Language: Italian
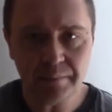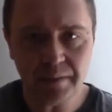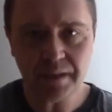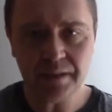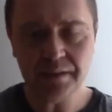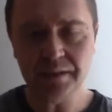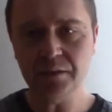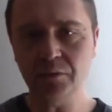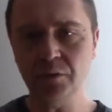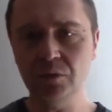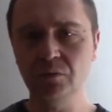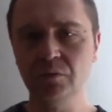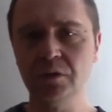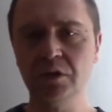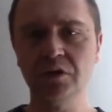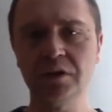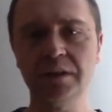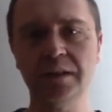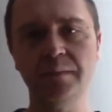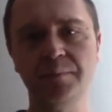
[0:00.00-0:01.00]
la mente,
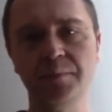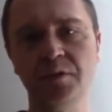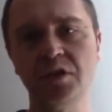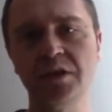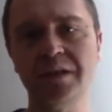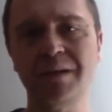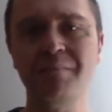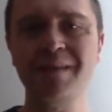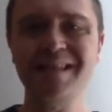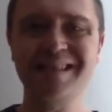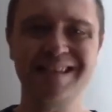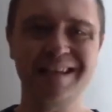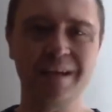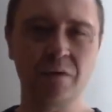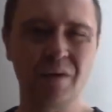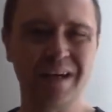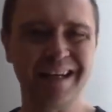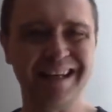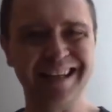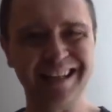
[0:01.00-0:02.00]
qualunque cosa ti possa
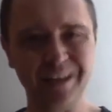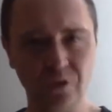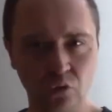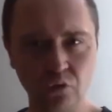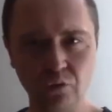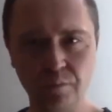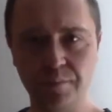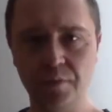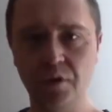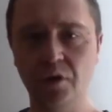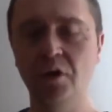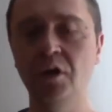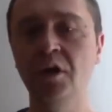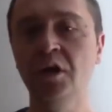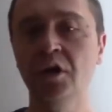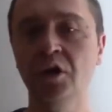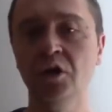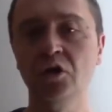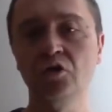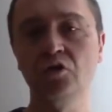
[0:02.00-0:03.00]
mettere qualche dubbio
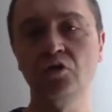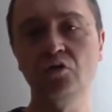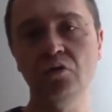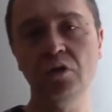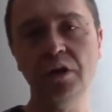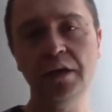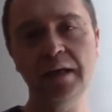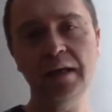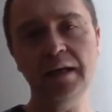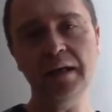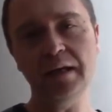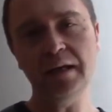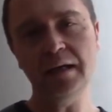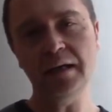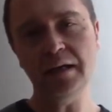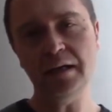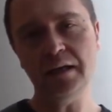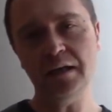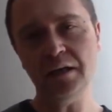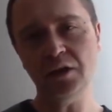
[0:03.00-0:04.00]

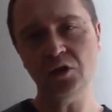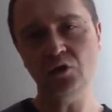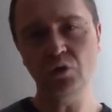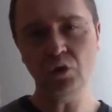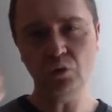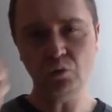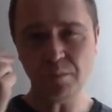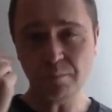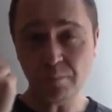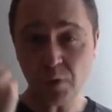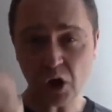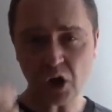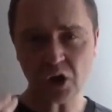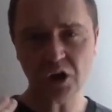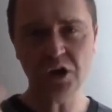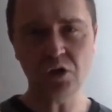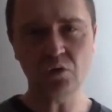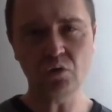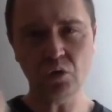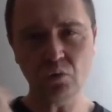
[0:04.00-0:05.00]
sulla, sui tuoi
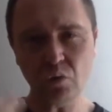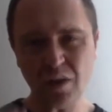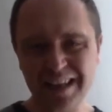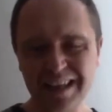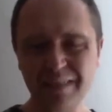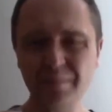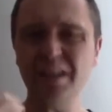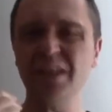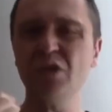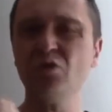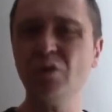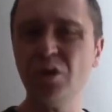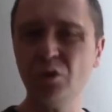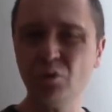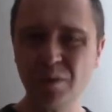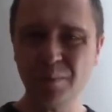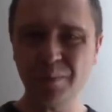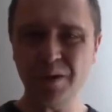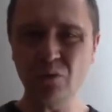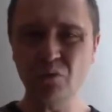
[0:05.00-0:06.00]
blocchi, sui tuoi limiti, sulle
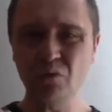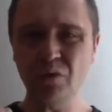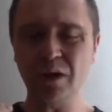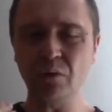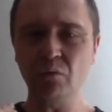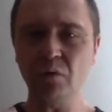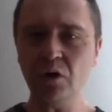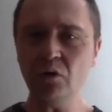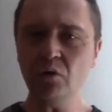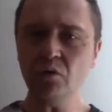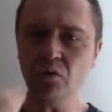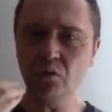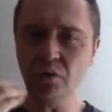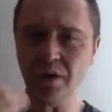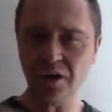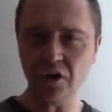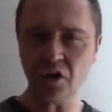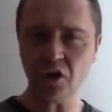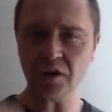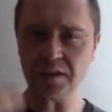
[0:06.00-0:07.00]
tue paure,
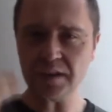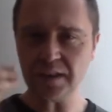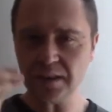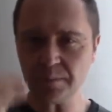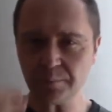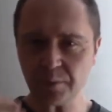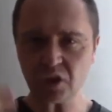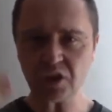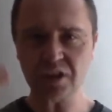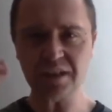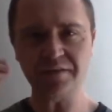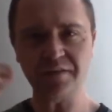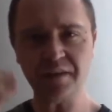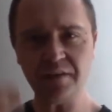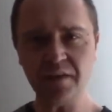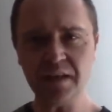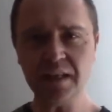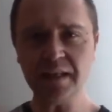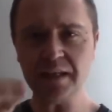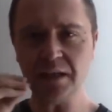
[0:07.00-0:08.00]
qualunque cosa ti possa
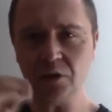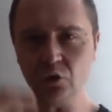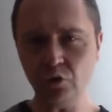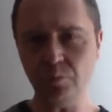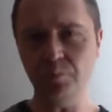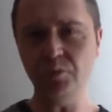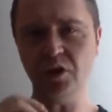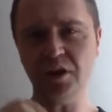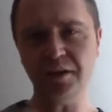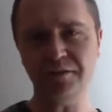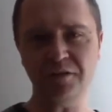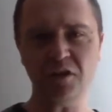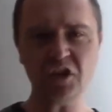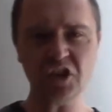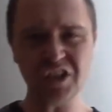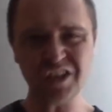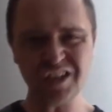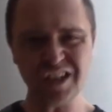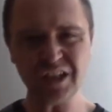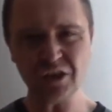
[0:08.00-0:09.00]
far venire il dubbio che
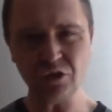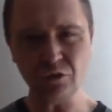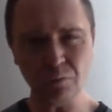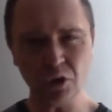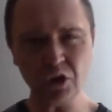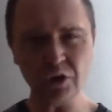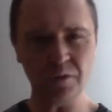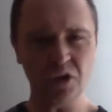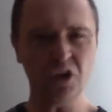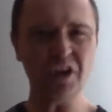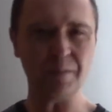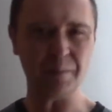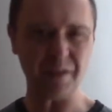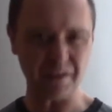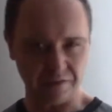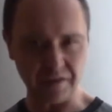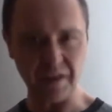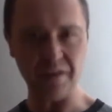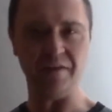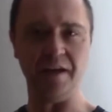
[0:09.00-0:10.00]
forse esiste un modo migliore
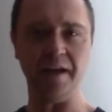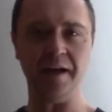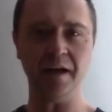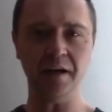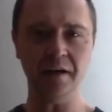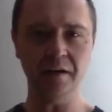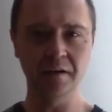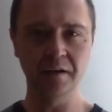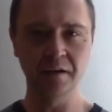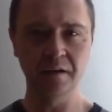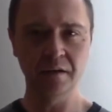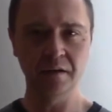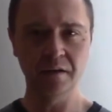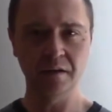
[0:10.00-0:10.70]
per vivere